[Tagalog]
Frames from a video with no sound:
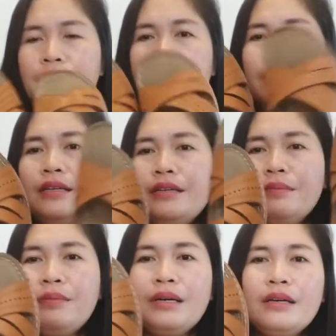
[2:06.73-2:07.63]
Ayan,
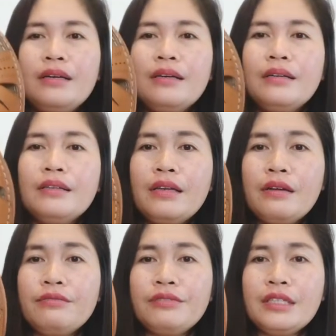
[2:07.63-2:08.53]
pang day
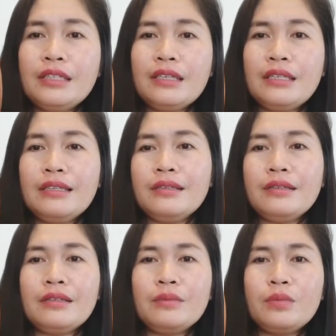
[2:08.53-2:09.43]
off natin.
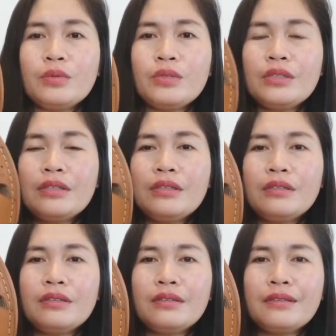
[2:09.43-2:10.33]
Tapos, ayan.
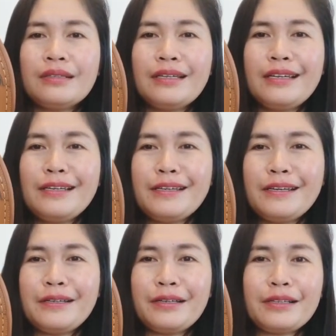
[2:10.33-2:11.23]
Nahihiya
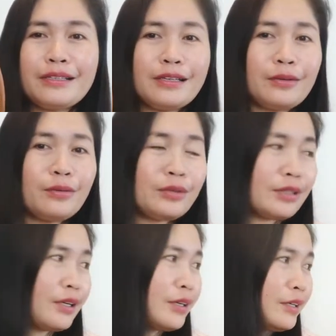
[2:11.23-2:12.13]
na kasi ako
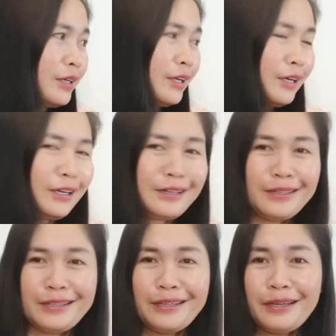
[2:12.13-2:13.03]
sa
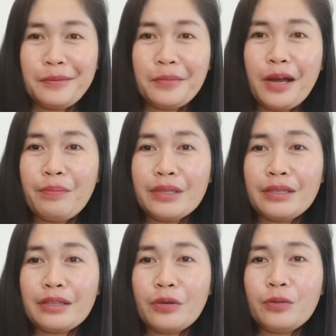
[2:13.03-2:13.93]
apat
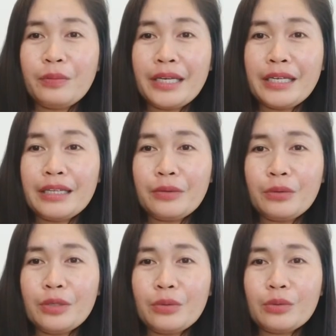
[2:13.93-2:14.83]
na taon. Mahigit ako
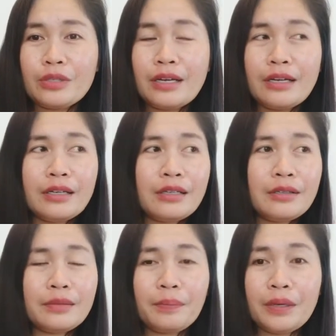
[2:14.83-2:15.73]
dito sa
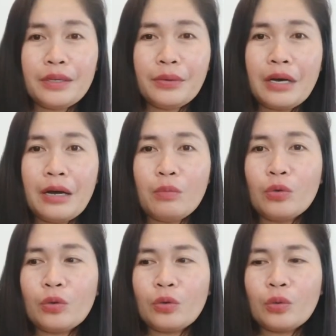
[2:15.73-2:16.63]
pangalawang amo
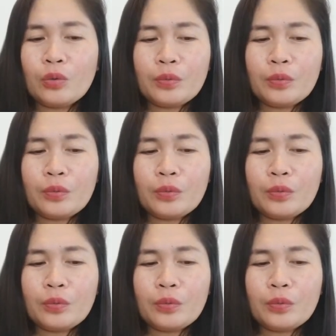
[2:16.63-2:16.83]
ko